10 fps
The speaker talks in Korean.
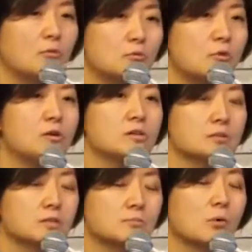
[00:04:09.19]

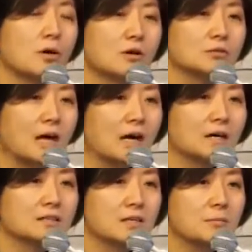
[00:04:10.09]
무얼 극복하고
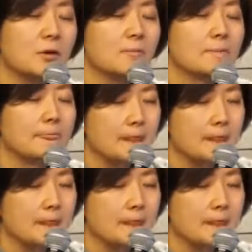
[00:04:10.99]
나아갔냐면